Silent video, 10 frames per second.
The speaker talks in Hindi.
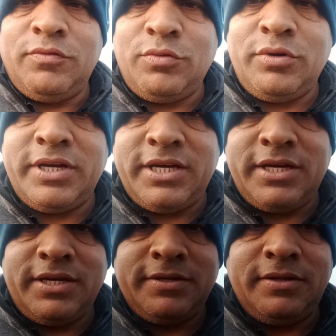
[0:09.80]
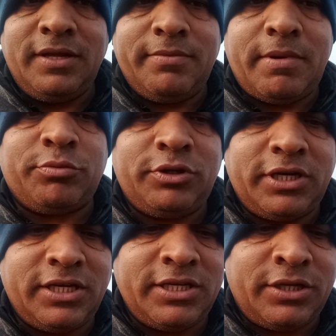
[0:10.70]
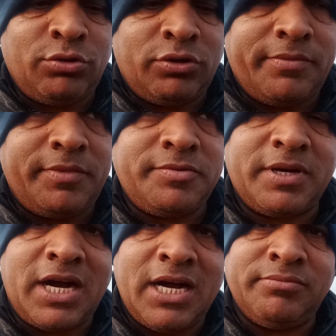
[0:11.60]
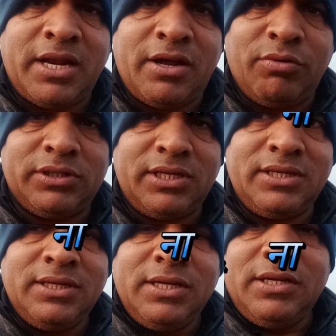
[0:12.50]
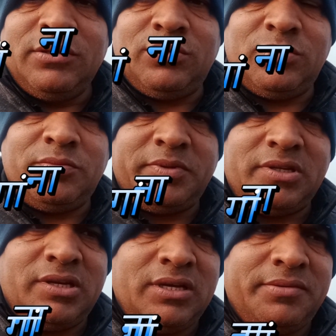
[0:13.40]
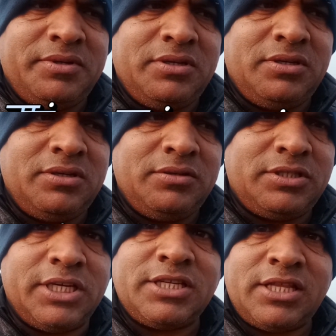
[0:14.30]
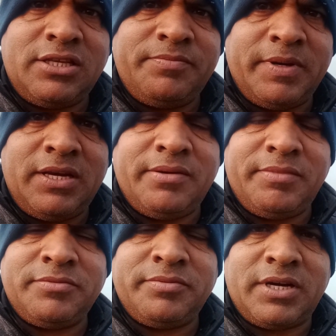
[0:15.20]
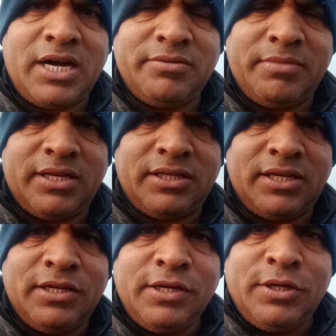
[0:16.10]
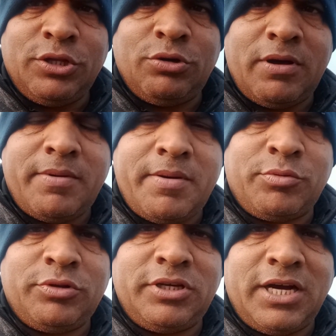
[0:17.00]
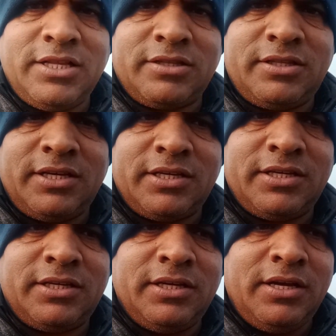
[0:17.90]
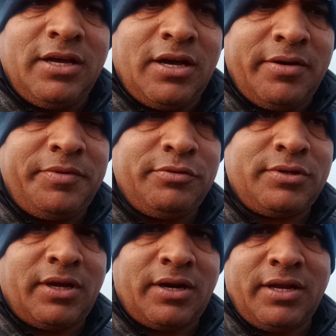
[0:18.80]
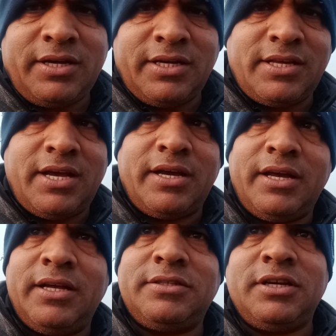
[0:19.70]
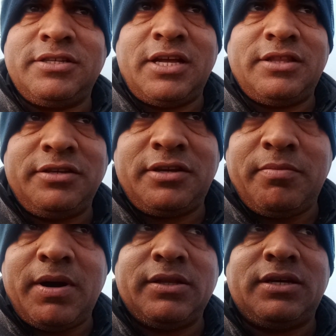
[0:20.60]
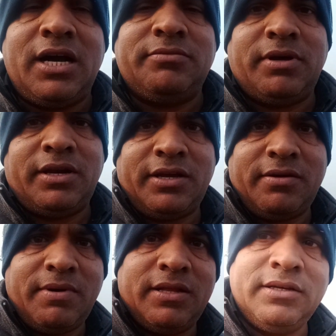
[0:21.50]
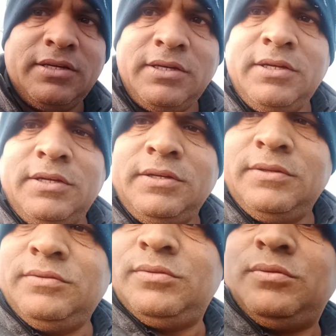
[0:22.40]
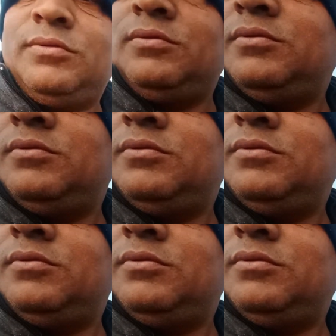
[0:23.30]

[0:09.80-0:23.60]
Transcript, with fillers: वो है हम आपको दिखाने जा रहे हैं क्योंकि हमने इसमें खाद मारा हुआ था तो पिछले अभी छः सात दिन पहले हमने इसमें खाद मारा था तो हम आपको दिखा सकते हैं कि अभी उसका रंग कैसा आ गया है छः सात दिन के बाद खाद मारने के बाद तो